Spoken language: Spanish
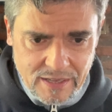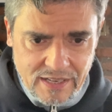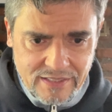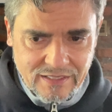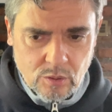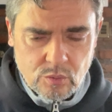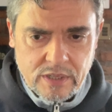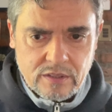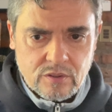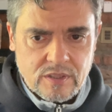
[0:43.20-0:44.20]
de la
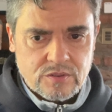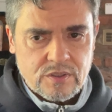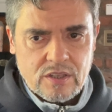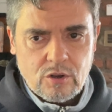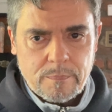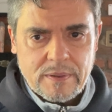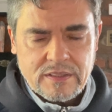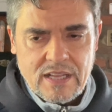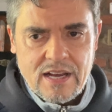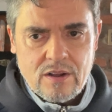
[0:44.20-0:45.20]
dictadura y todo eso, del golpe de
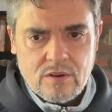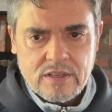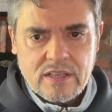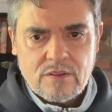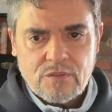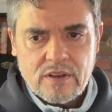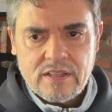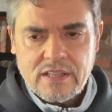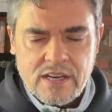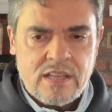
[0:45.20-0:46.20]
Estado en que él fue
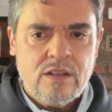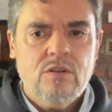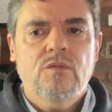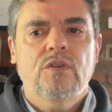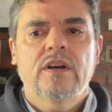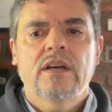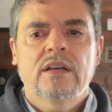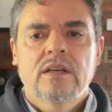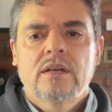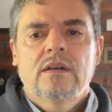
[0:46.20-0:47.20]
detenido,
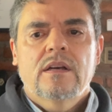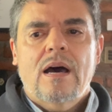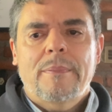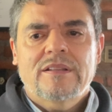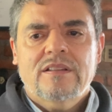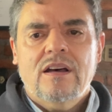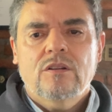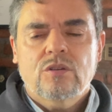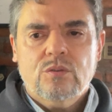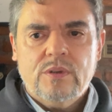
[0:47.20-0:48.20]
fue
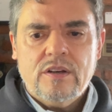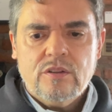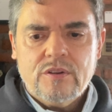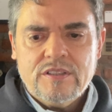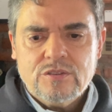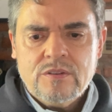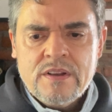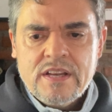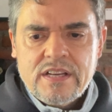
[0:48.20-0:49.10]
apresado, torturado y todo eso.